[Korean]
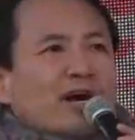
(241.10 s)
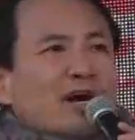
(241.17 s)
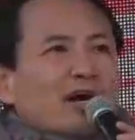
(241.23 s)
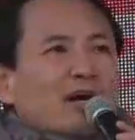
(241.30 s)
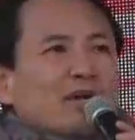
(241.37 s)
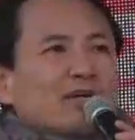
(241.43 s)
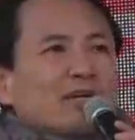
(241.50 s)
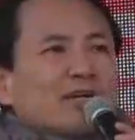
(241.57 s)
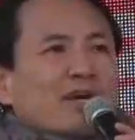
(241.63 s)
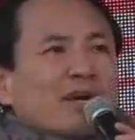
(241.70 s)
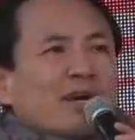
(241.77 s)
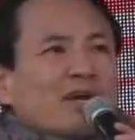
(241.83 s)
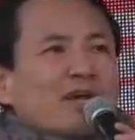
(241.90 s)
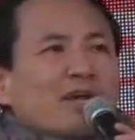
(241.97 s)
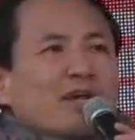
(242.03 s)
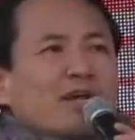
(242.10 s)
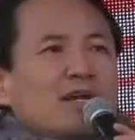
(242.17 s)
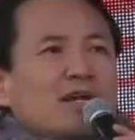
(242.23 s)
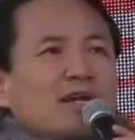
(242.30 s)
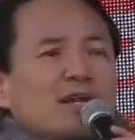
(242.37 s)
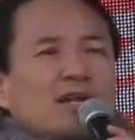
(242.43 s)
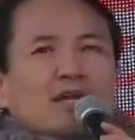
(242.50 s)
거냐?
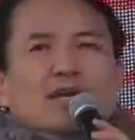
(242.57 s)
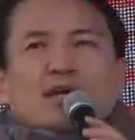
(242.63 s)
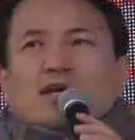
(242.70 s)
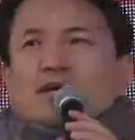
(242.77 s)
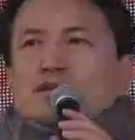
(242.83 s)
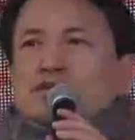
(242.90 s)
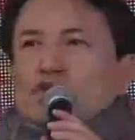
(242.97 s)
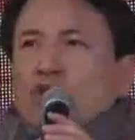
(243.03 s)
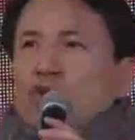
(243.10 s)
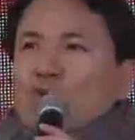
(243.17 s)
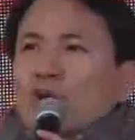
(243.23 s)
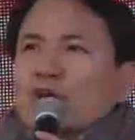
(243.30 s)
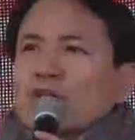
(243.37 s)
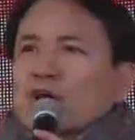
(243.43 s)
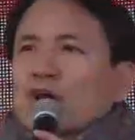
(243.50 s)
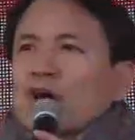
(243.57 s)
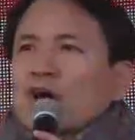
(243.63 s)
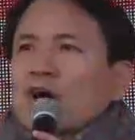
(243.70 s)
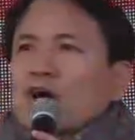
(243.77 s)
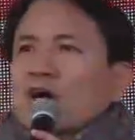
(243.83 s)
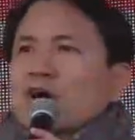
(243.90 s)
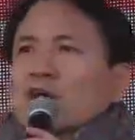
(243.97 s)
이게
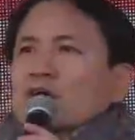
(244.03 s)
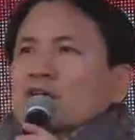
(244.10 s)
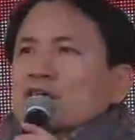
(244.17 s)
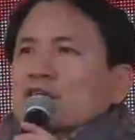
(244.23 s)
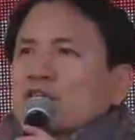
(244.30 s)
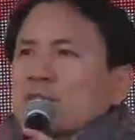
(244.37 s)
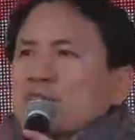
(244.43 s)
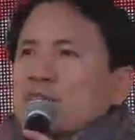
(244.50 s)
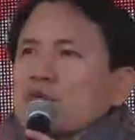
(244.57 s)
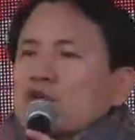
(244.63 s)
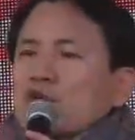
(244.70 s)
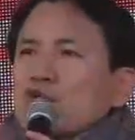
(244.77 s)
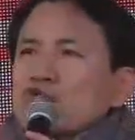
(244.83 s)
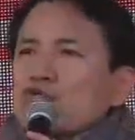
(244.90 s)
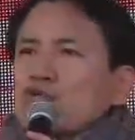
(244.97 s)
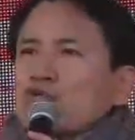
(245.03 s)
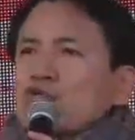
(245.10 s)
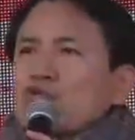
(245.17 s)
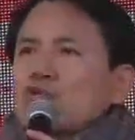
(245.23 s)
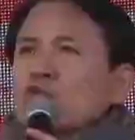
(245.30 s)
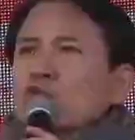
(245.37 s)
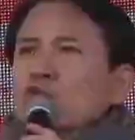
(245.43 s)
청와대가
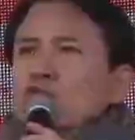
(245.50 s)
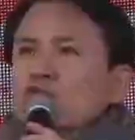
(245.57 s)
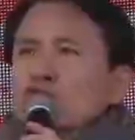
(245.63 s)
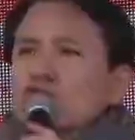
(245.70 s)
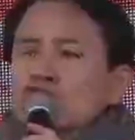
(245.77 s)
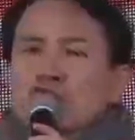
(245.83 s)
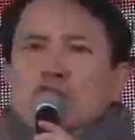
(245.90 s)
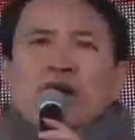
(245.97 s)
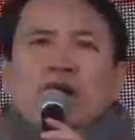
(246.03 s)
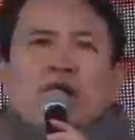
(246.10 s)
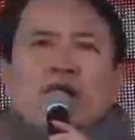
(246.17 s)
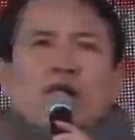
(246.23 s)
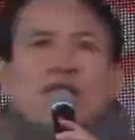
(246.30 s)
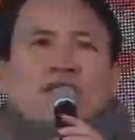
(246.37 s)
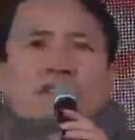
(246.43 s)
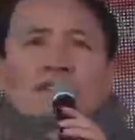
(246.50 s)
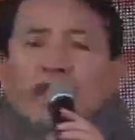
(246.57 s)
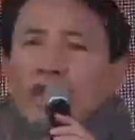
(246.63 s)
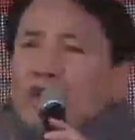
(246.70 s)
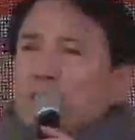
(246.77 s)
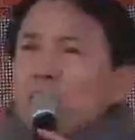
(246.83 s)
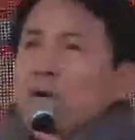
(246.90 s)
김경수
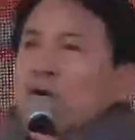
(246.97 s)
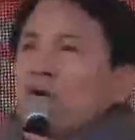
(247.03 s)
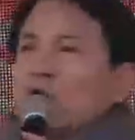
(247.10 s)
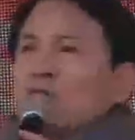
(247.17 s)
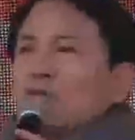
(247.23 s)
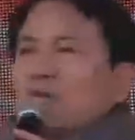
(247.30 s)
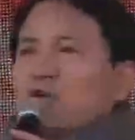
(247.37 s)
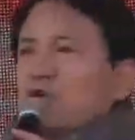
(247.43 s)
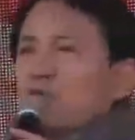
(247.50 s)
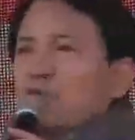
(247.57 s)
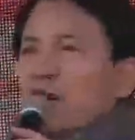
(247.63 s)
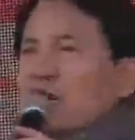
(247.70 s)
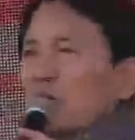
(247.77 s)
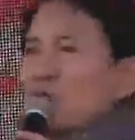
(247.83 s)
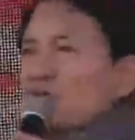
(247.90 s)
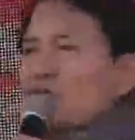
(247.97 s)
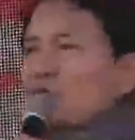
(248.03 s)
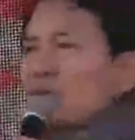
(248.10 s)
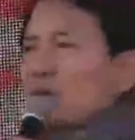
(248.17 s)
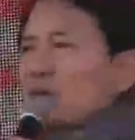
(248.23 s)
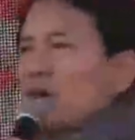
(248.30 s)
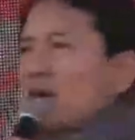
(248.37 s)
수사에 개입한 겁니다, 여러분. 안